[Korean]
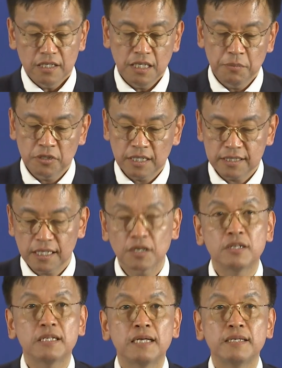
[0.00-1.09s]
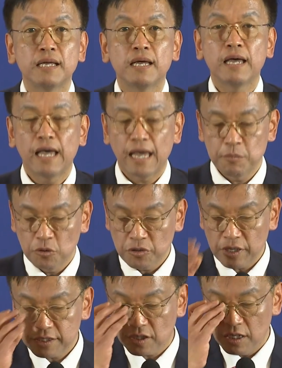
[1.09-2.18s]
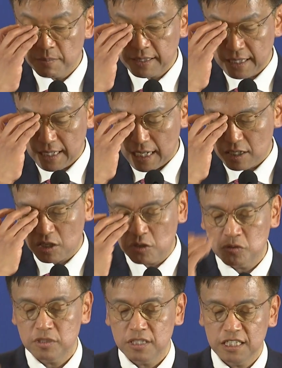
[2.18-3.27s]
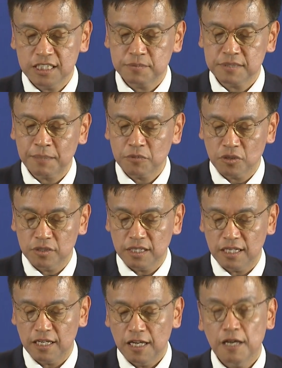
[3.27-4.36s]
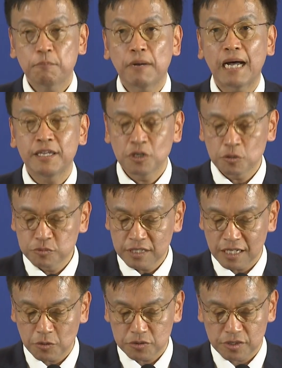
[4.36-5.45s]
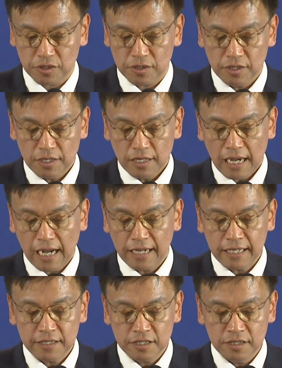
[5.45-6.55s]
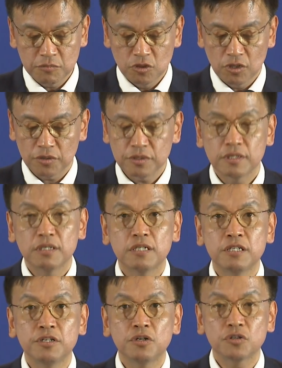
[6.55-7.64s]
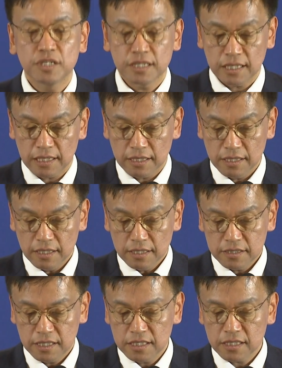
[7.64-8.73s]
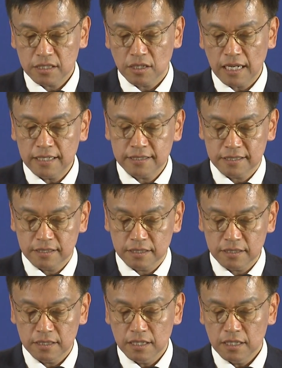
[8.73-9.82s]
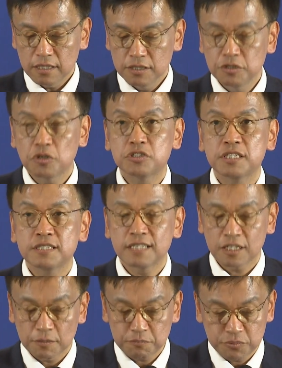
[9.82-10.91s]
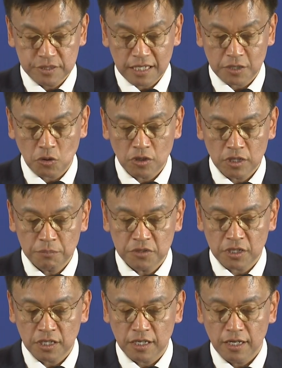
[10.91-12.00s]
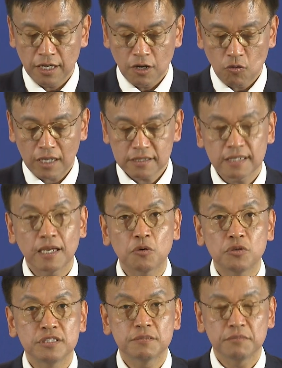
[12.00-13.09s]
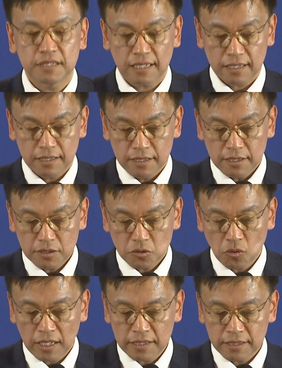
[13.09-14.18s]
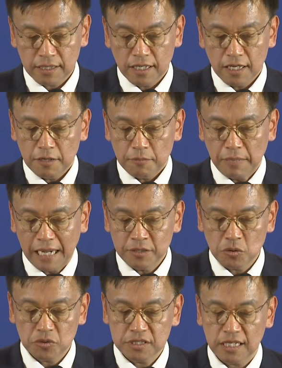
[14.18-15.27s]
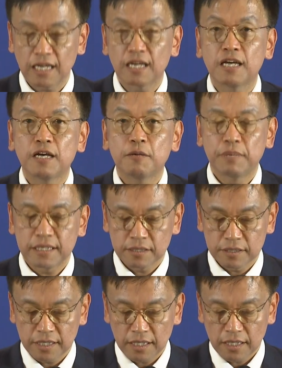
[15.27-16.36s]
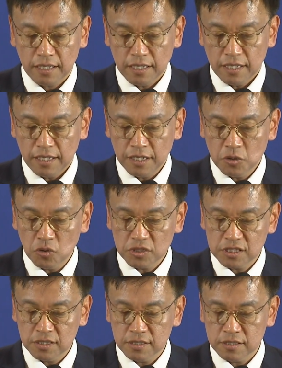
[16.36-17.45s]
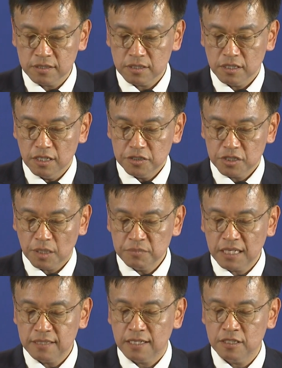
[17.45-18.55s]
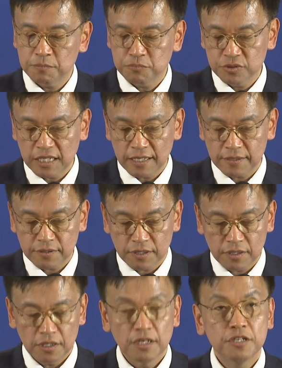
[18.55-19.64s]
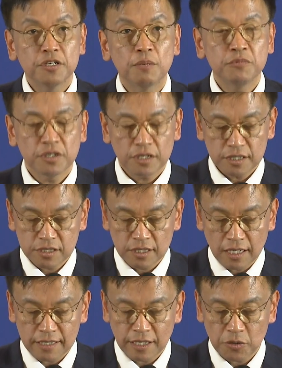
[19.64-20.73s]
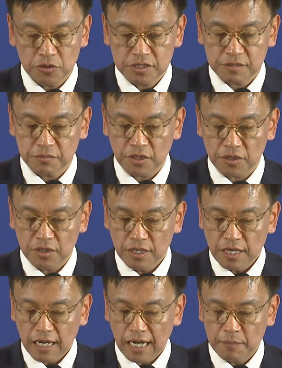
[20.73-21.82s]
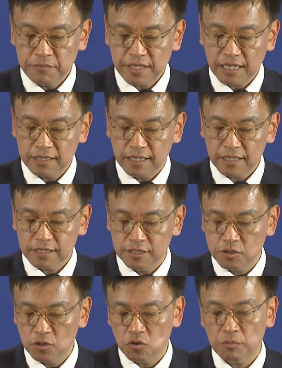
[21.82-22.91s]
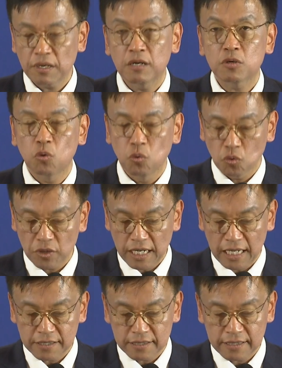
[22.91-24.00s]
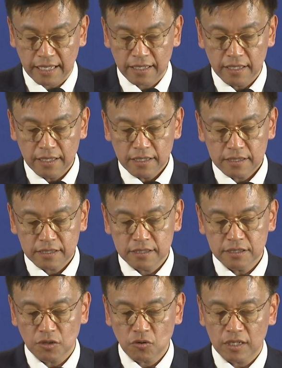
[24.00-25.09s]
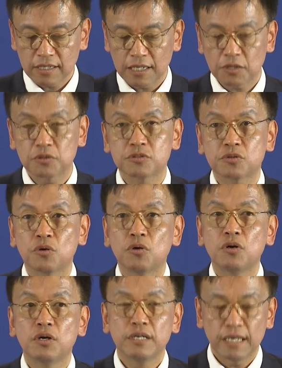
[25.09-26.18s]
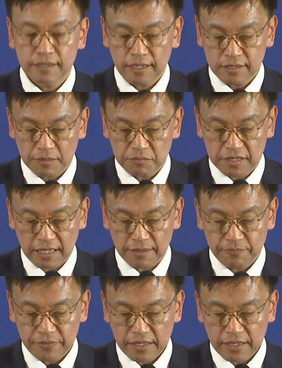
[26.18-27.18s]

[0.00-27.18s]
이번에 체결된 MOU의 절반에 가까운 23건이 바이오 분야로서 R&D는 물론 의료기기, 디지털 헬스 등 의료 신산업 분야로 협력이 확대되고 있습니다. 또한 반도체, 배터리, 인공지능 등 첨단 산업 분야에서 협력이 증가되고 있으며 한미 간의 기술 동맹을 공고히 하는데 큰 역할을 할 것으로 예상됩니다.